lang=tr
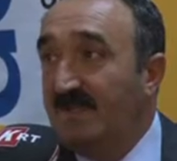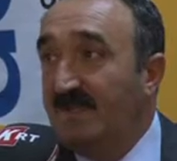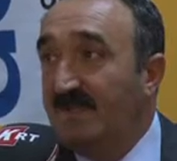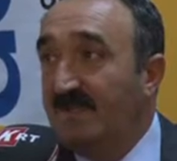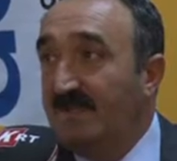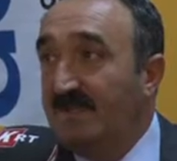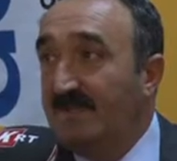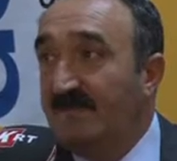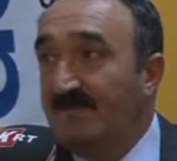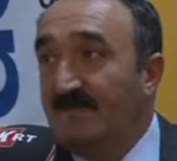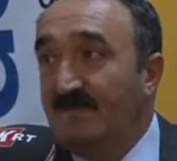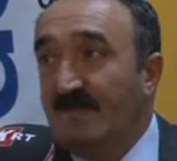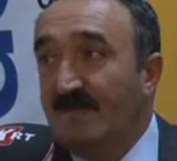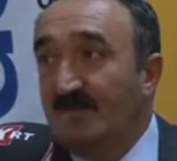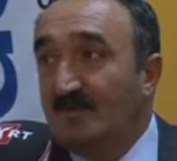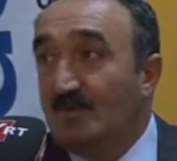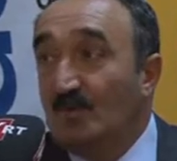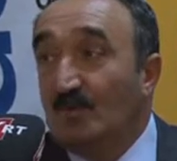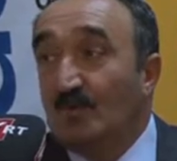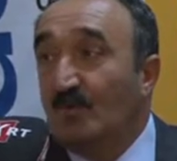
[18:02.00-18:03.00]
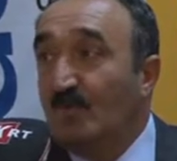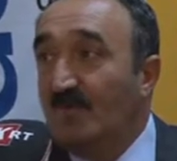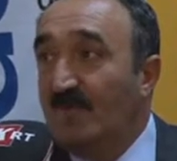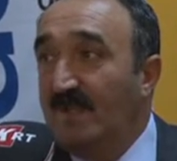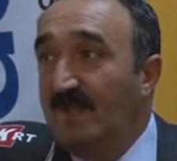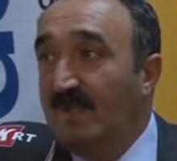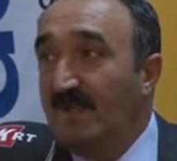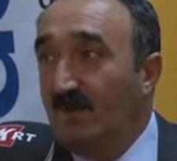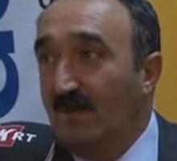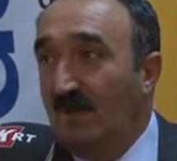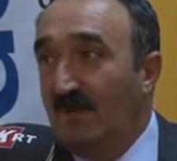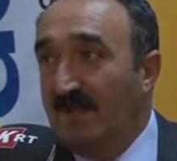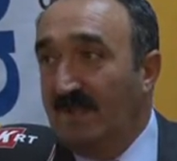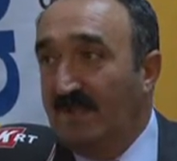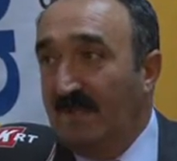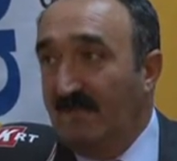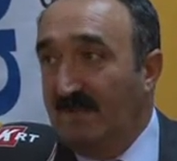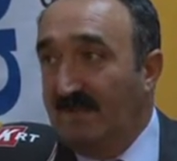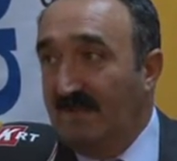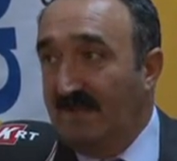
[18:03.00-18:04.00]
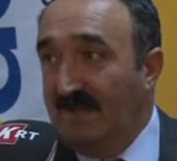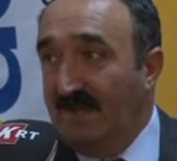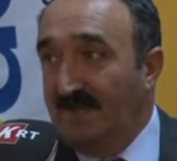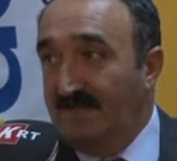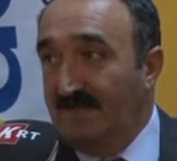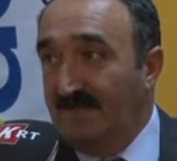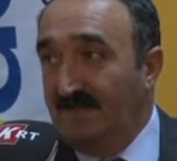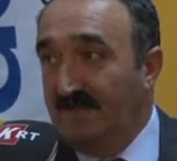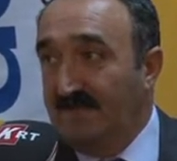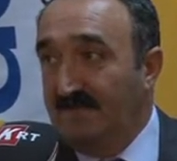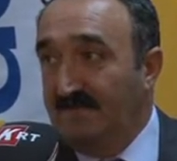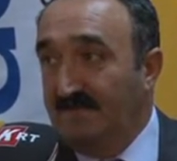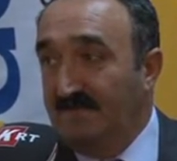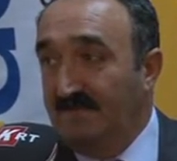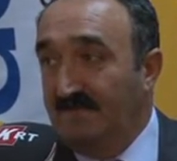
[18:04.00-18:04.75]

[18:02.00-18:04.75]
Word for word: e, çok güvenerek gönderebilirler tabii.